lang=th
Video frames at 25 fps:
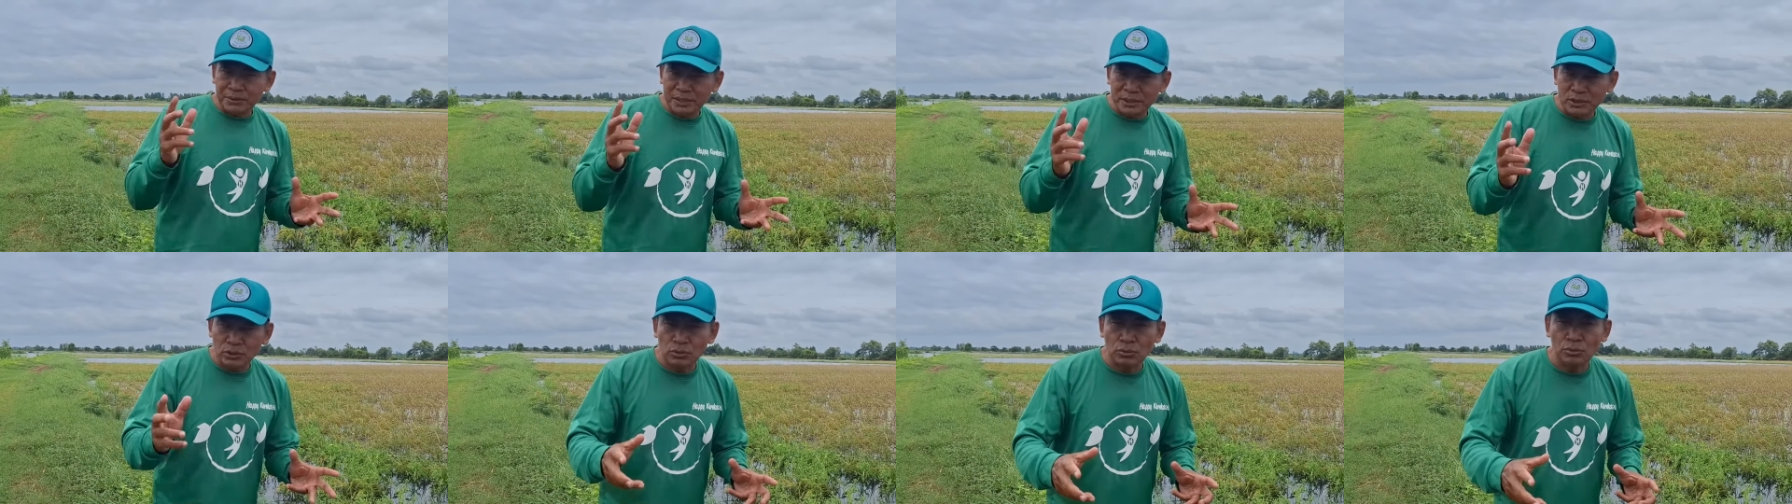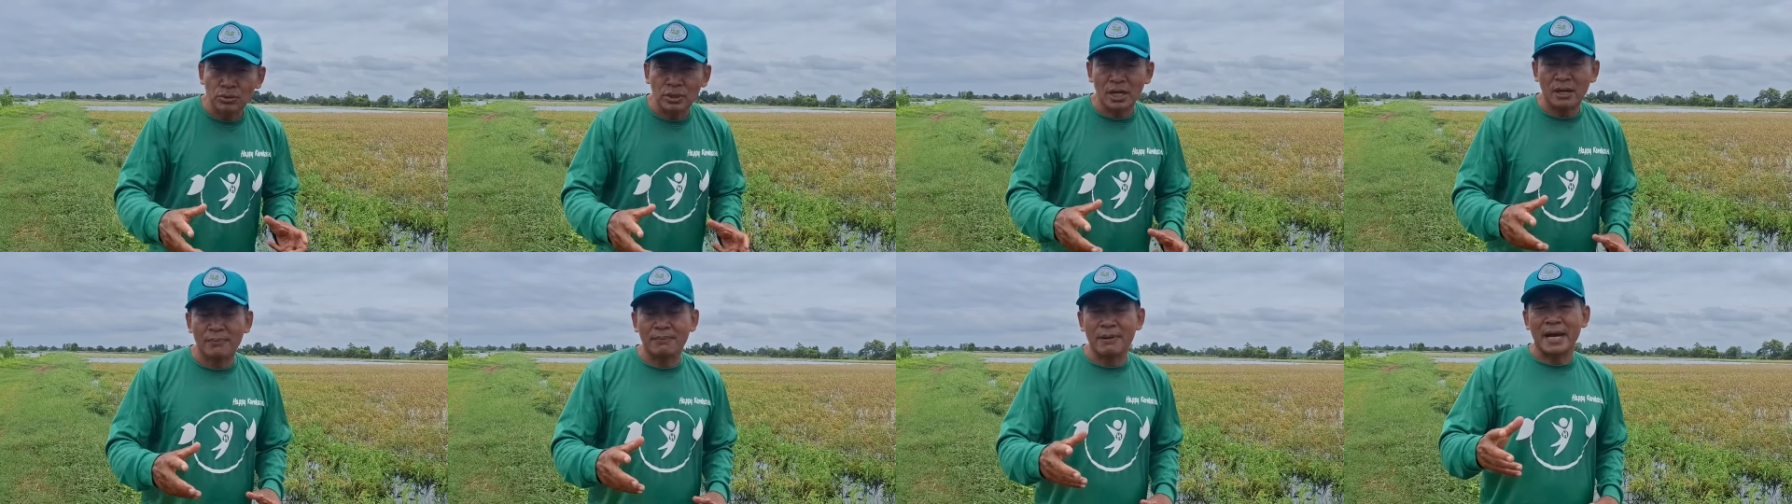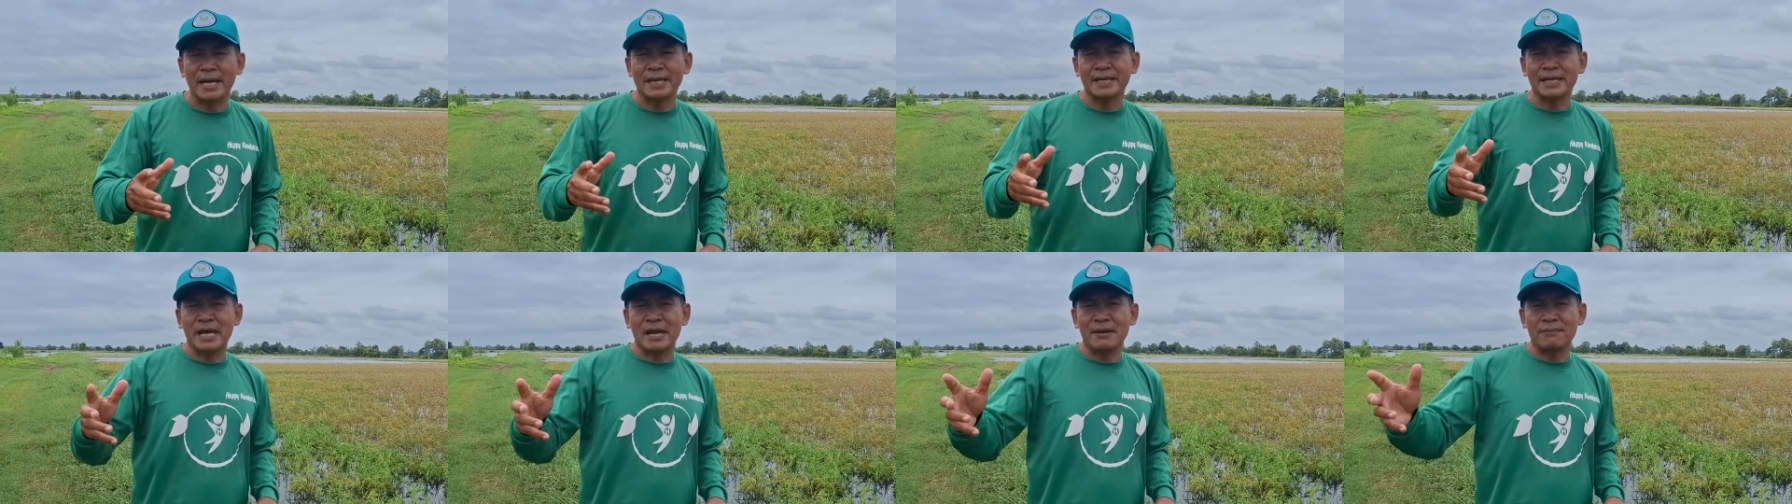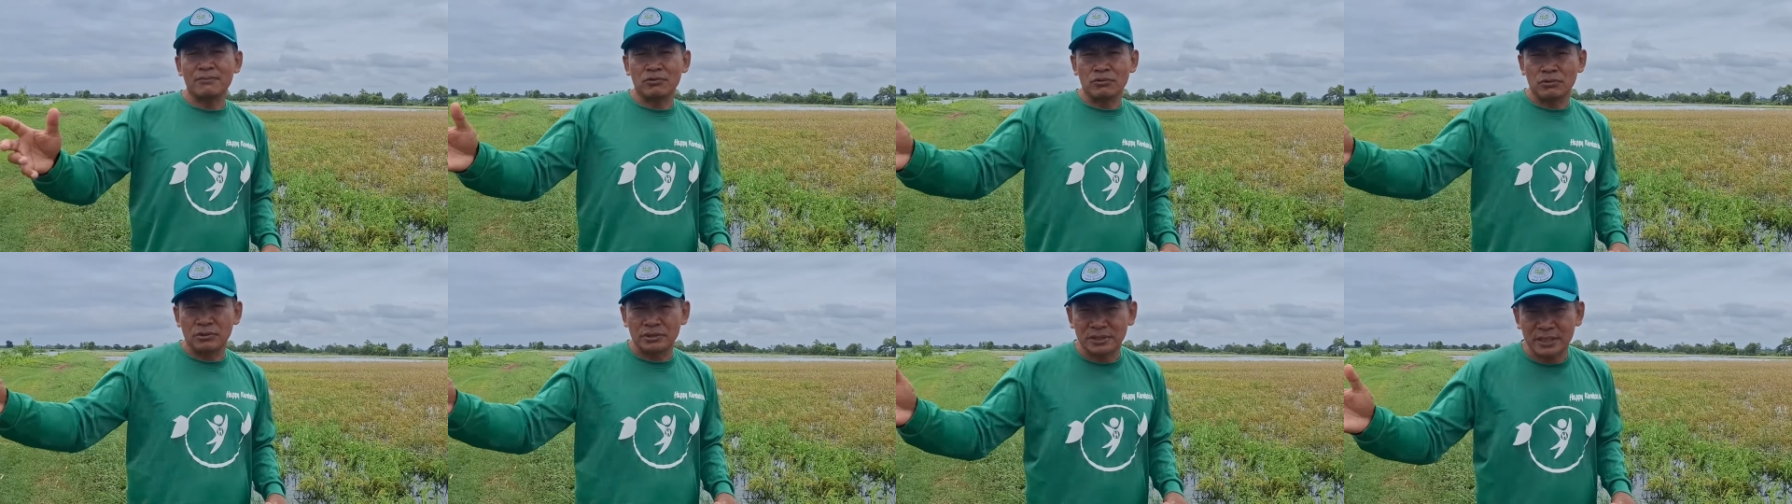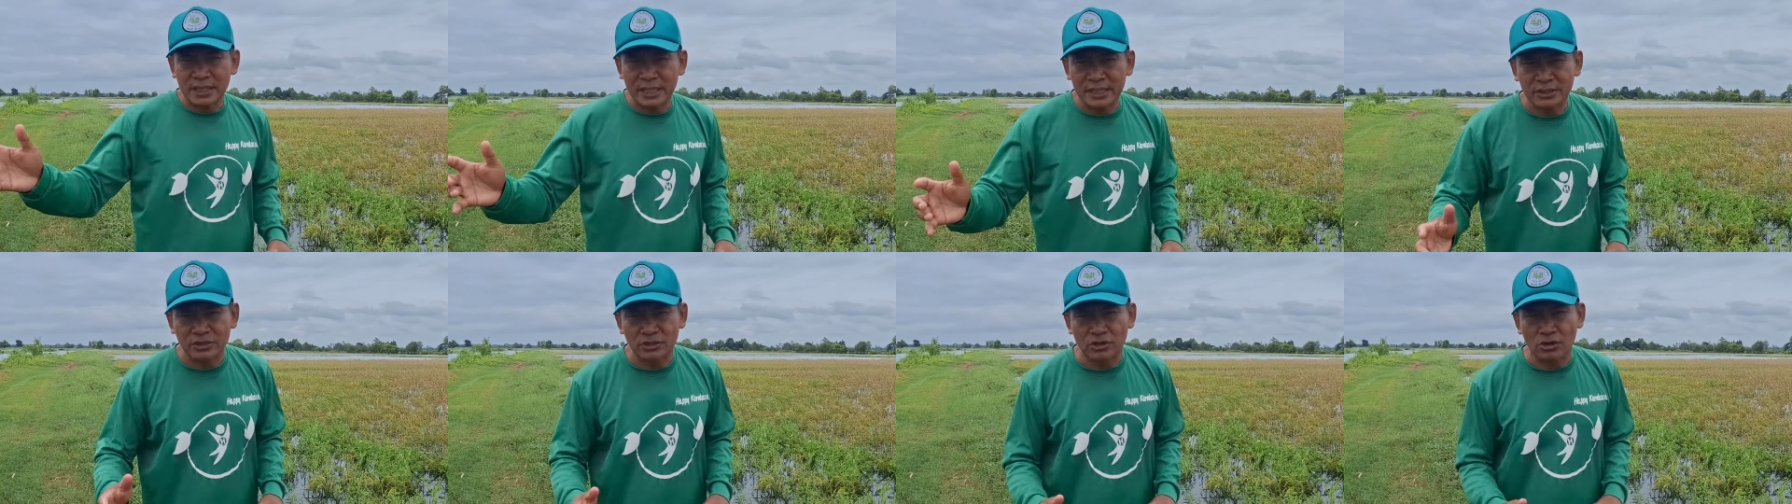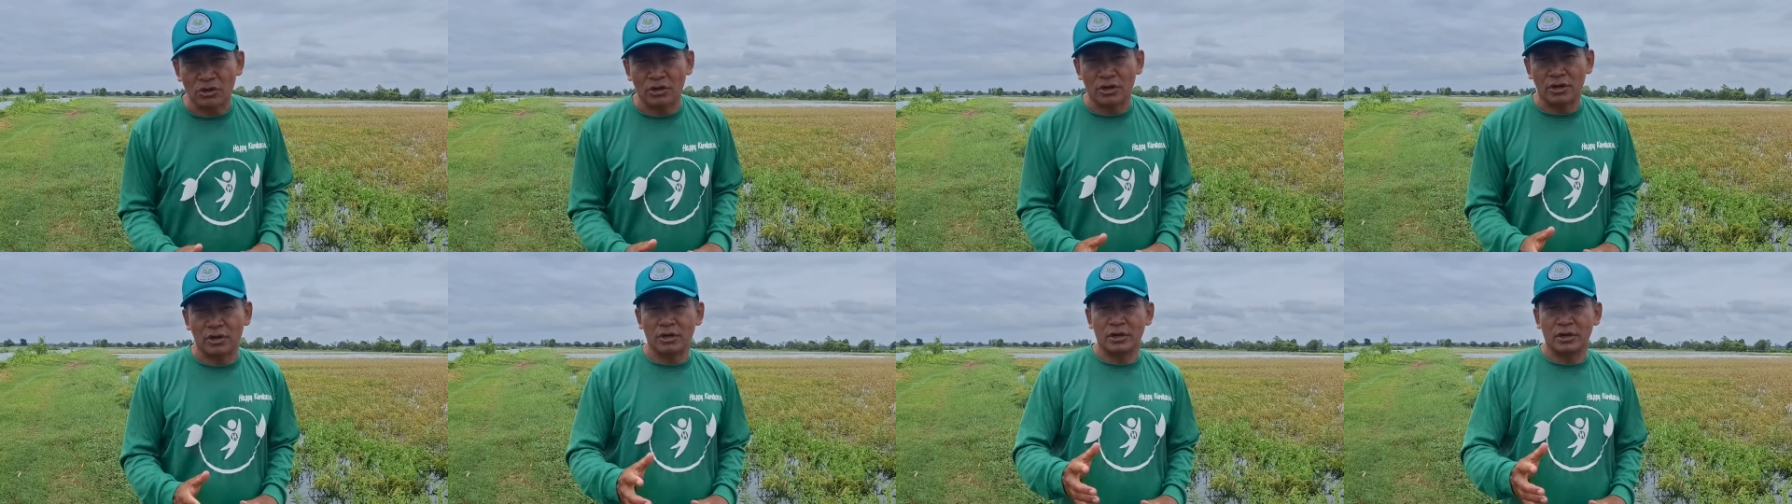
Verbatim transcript: ประตูระบายน้ำกุดไส้จ่อ